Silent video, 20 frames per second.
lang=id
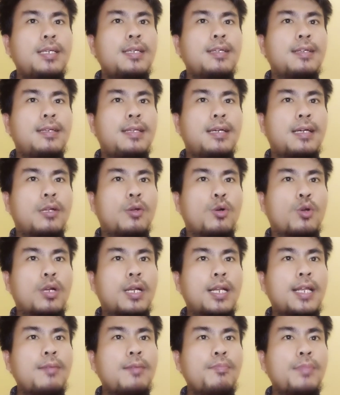dan
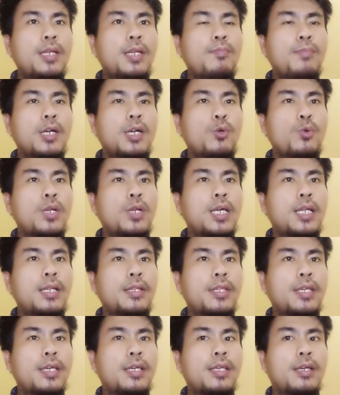ornamen
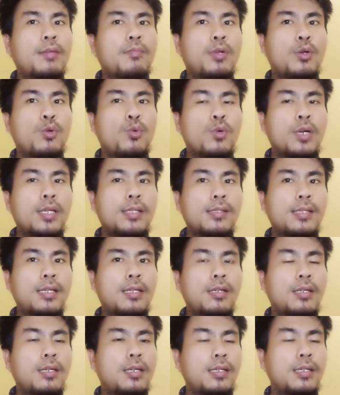bangunannya yang
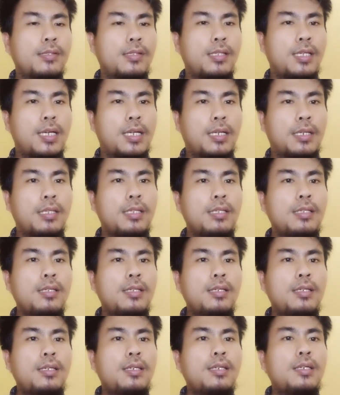bernuansa Kristiani
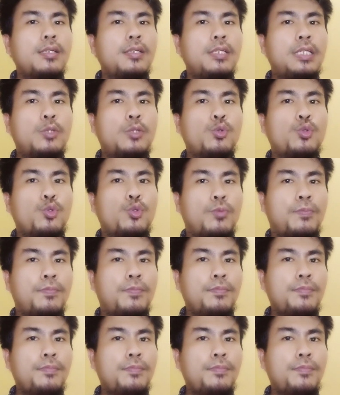ditutup.